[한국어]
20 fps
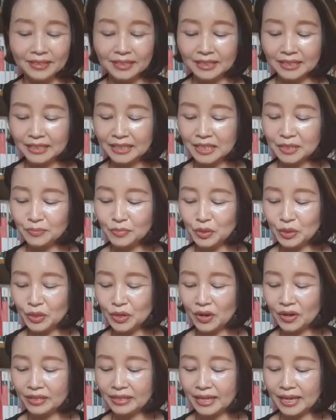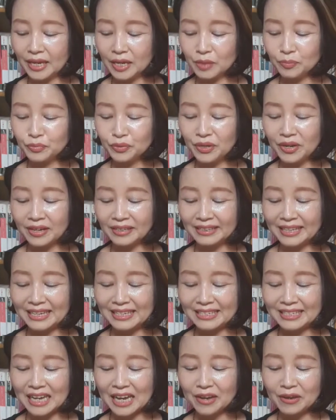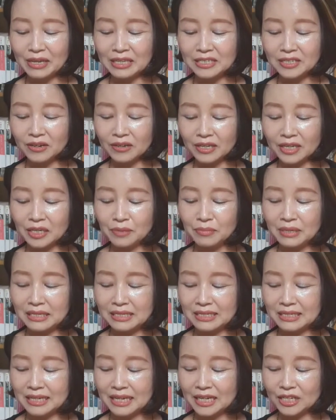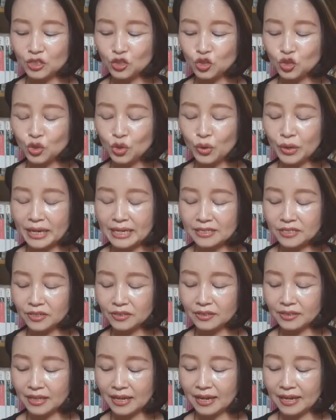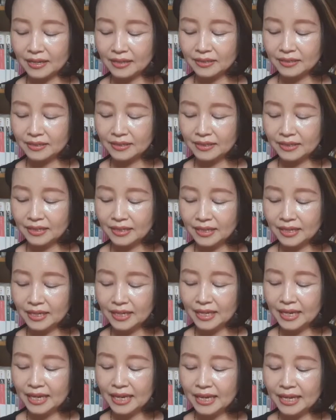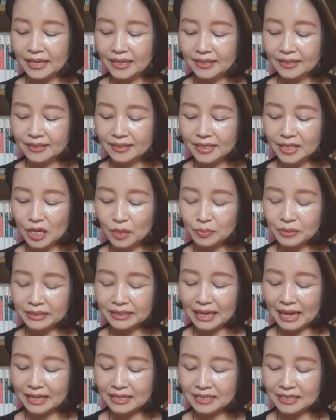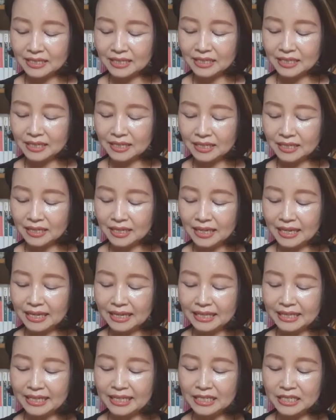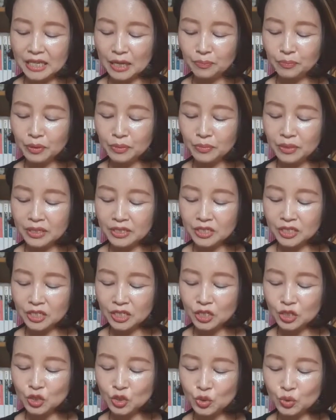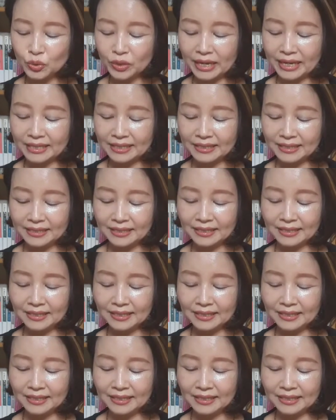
그 물건에 부여된 사회적 이미지가 중요해졌다. 기업은 당신이 이 제품을 쓰는 순간